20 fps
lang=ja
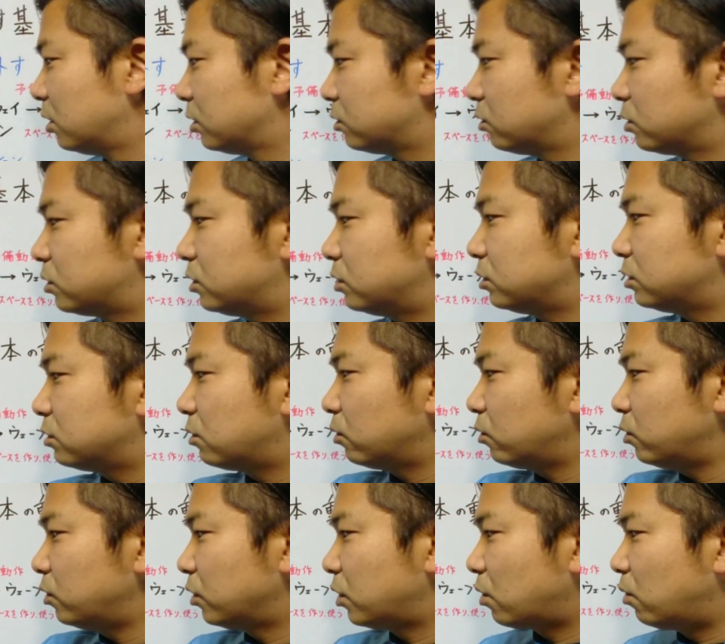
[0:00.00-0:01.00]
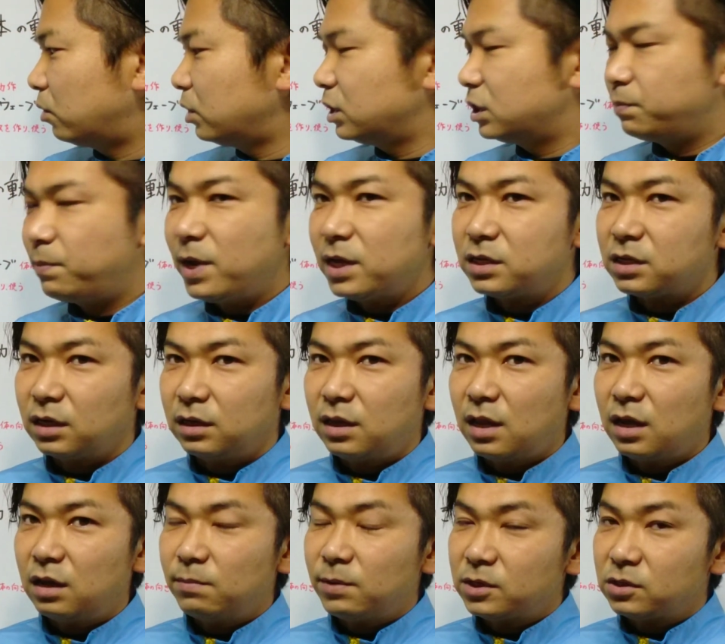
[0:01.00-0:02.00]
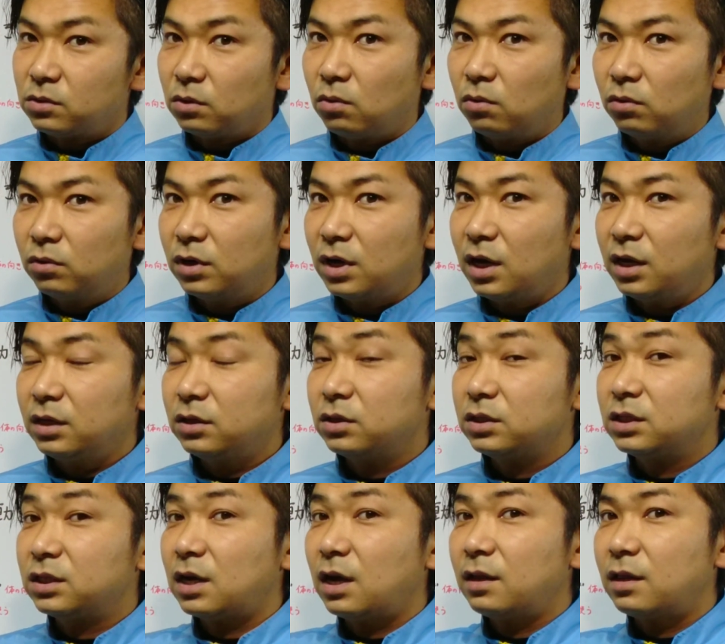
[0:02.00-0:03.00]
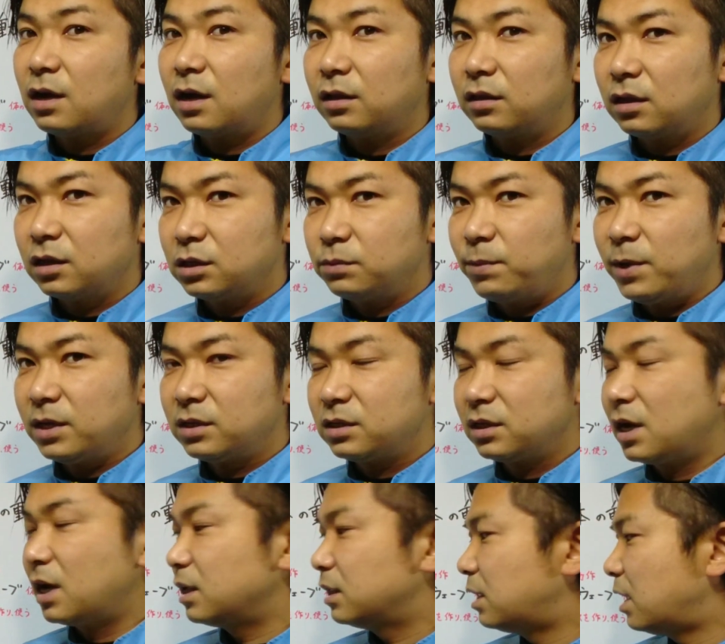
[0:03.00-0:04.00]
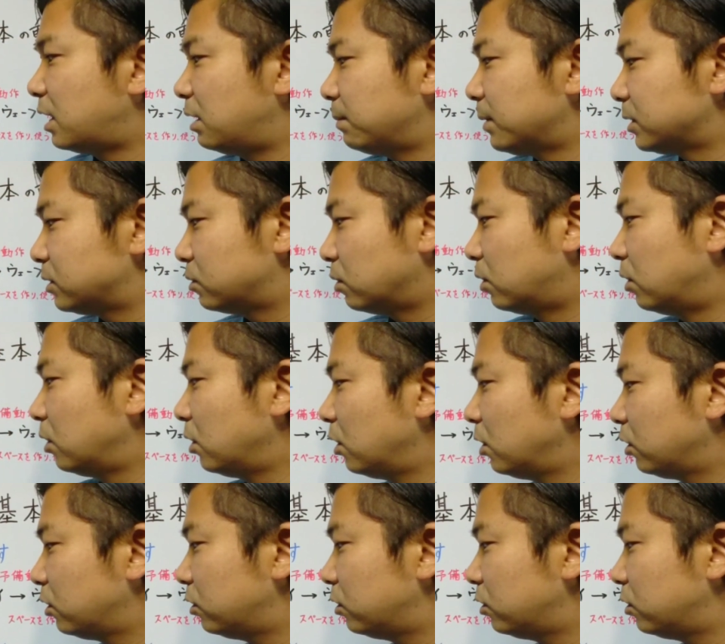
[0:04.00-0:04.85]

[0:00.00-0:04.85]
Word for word: そうすることによって、ここにスペースができますと。本来使いたかったスペースができますと